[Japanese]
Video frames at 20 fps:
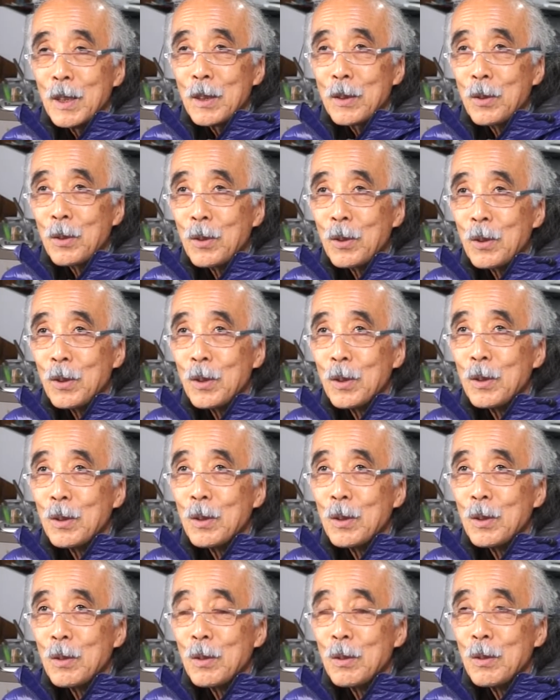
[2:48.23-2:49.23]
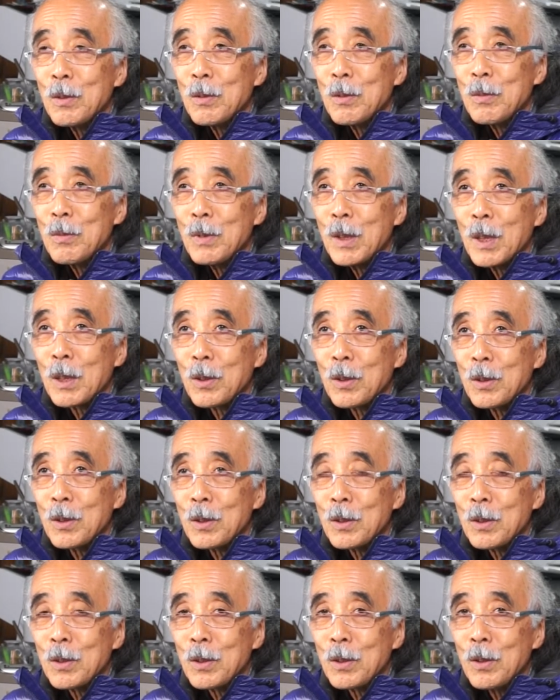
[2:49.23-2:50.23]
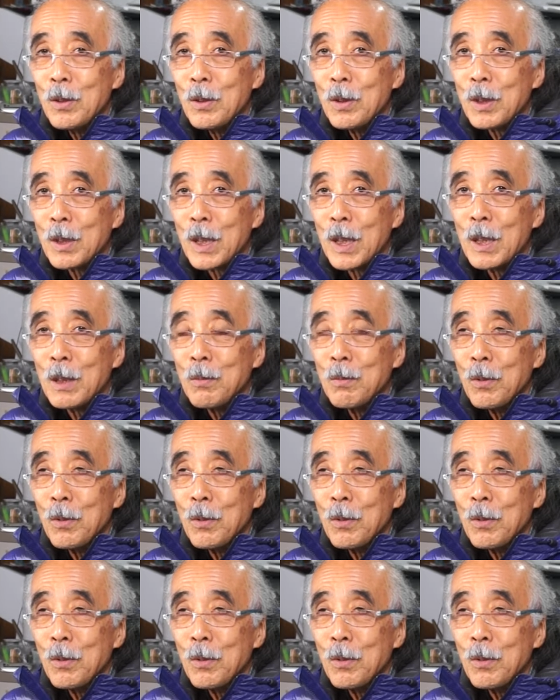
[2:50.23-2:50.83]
そのまあ今回